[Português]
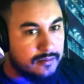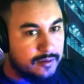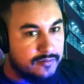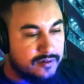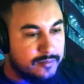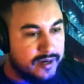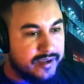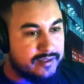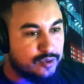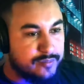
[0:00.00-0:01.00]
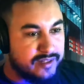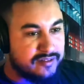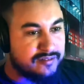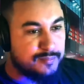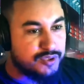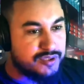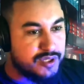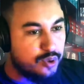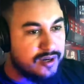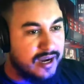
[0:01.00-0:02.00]
Bom, vamos aí. Eu tô com medo de
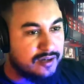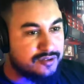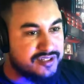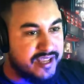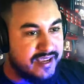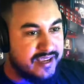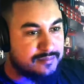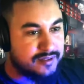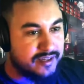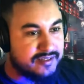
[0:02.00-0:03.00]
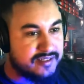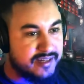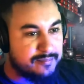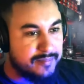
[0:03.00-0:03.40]
explodir o carro do Jack, porque eu atirei